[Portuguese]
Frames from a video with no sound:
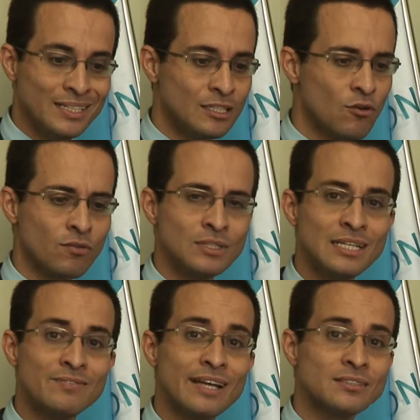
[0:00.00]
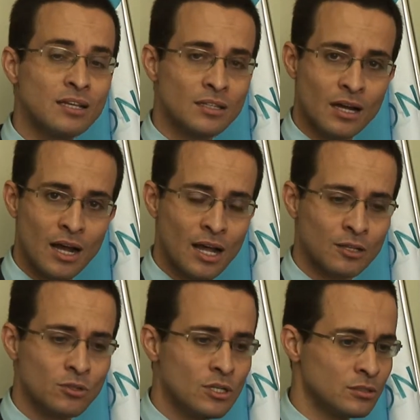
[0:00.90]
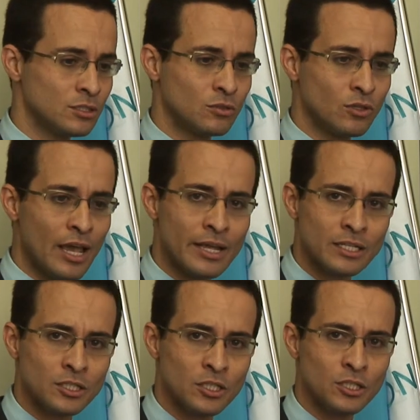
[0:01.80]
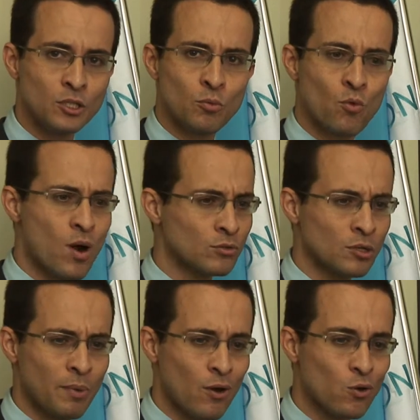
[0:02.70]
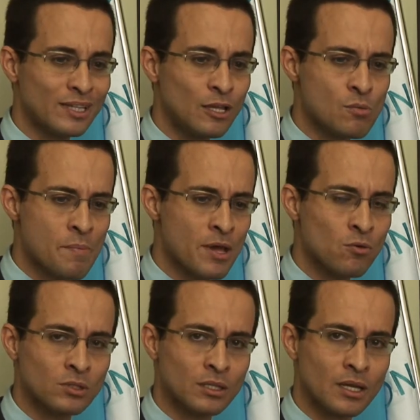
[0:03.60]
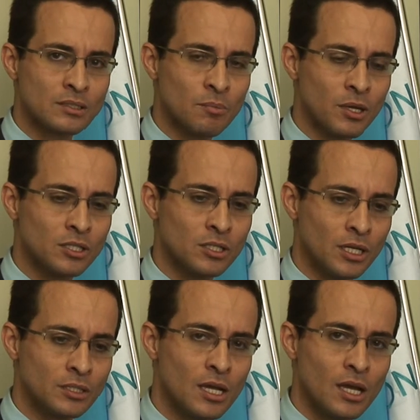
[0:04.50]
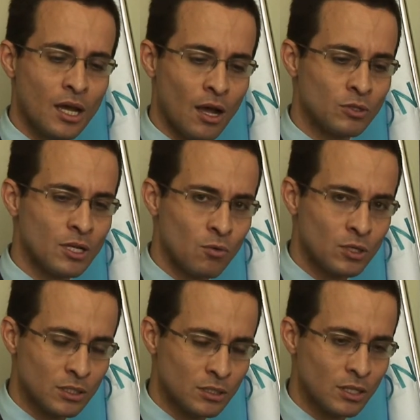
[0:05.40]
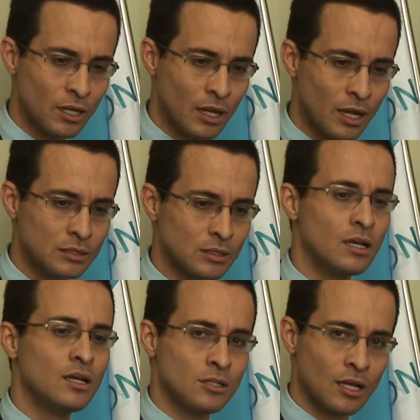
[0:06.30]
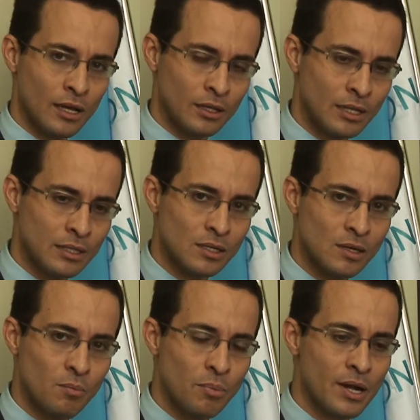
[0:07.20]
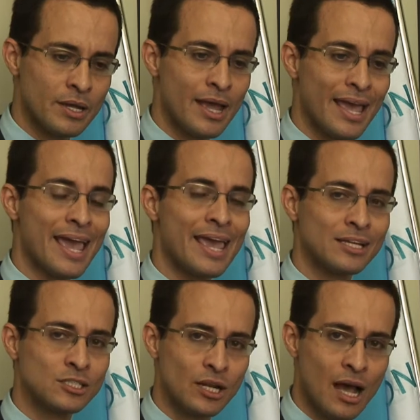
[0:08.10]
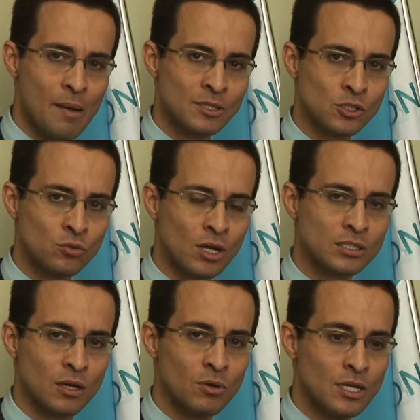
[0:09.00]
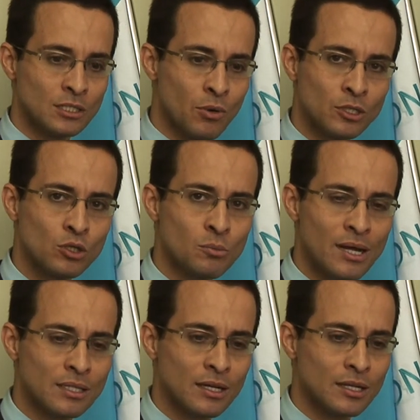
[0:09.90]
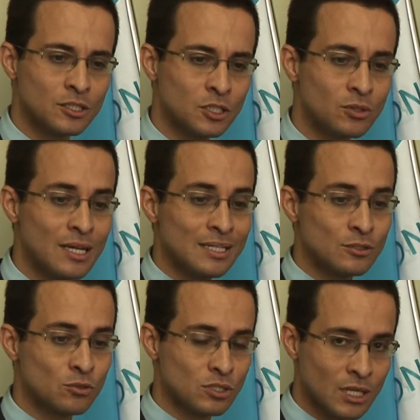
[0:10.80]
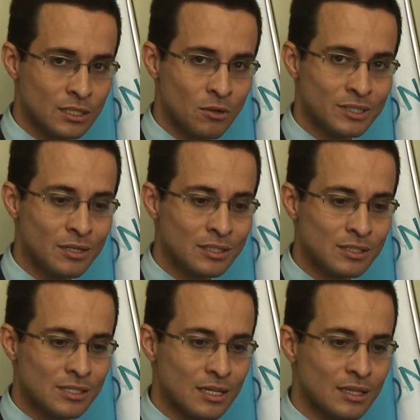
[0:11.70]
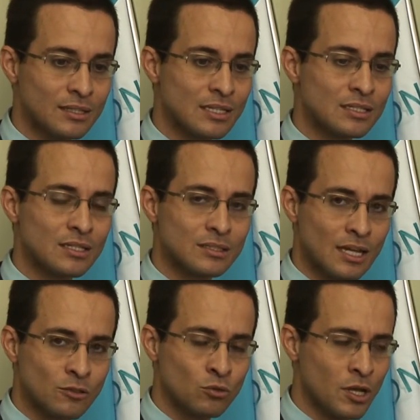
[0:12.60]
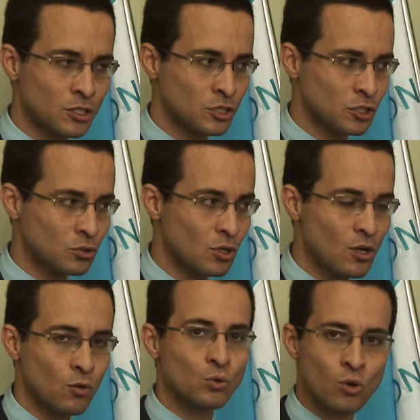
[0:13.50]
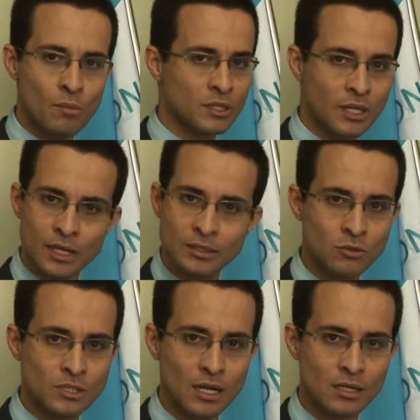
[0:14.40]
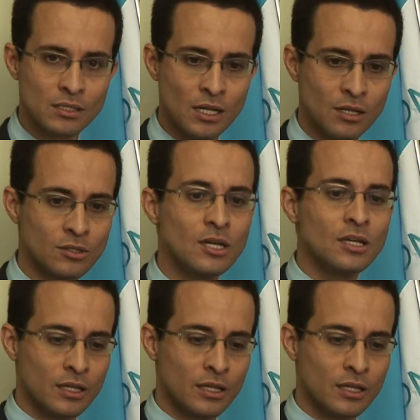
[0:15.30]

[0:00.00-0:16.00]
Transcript: Não, nem vai ser indagado de quem ele adquiriu, quanto ele pagou, nenhuma pergunta dessa é pertinente. A única coisa que interessa a, ah, nessa campanha é retirar a arma de circulação. Então, o anonimato é garantido. Se o cidadão ele nem quiser que seja lançado no registro, o nome dele não será lançado.